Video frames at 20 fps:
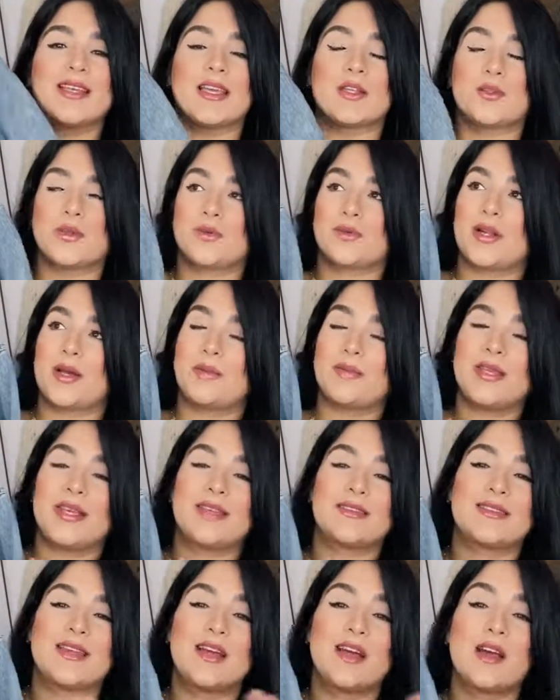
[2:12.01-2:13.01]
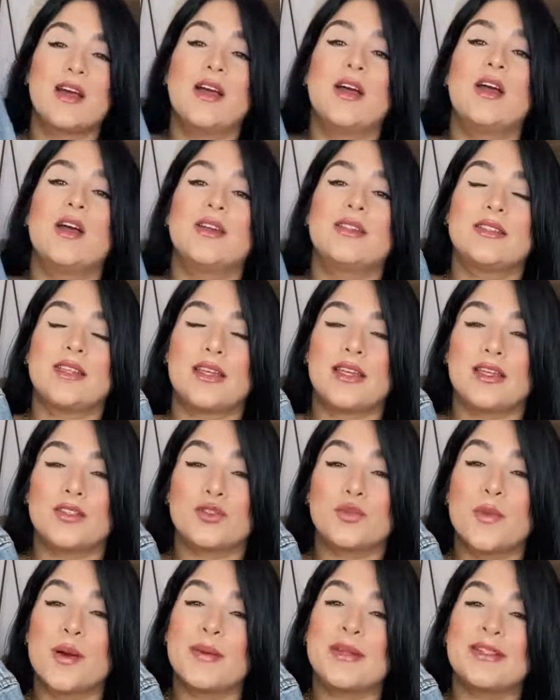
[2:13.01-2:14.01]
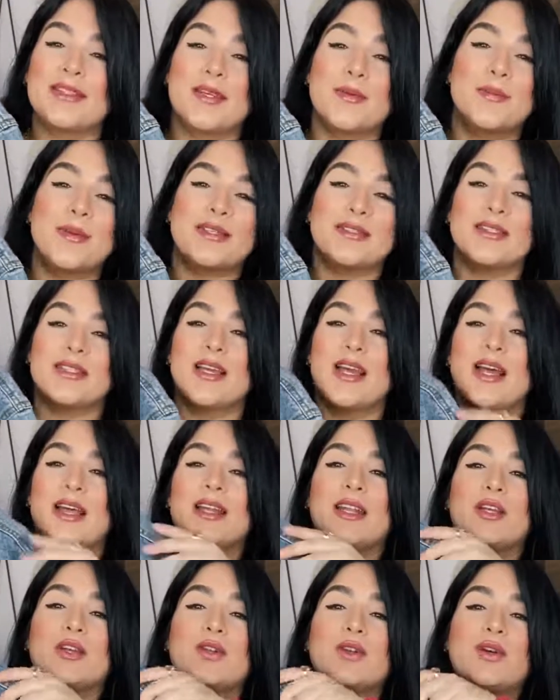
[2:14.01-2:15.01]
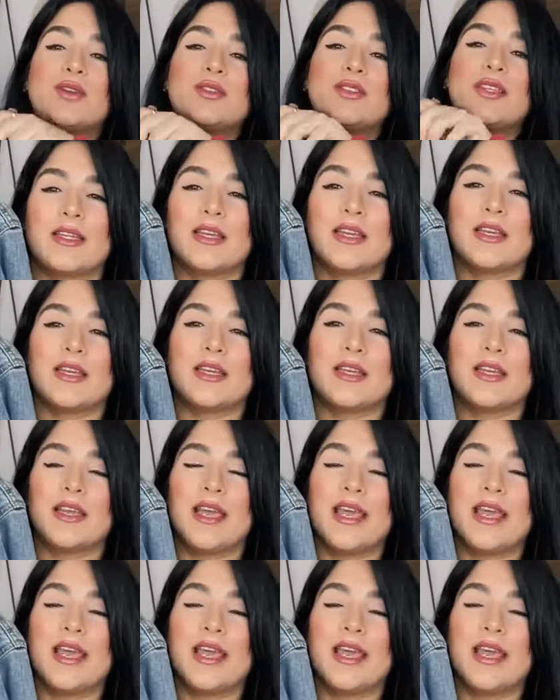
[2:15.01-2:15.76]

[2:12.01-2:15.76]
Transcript: Esto es una pieza eh, sumamente básica en el closet.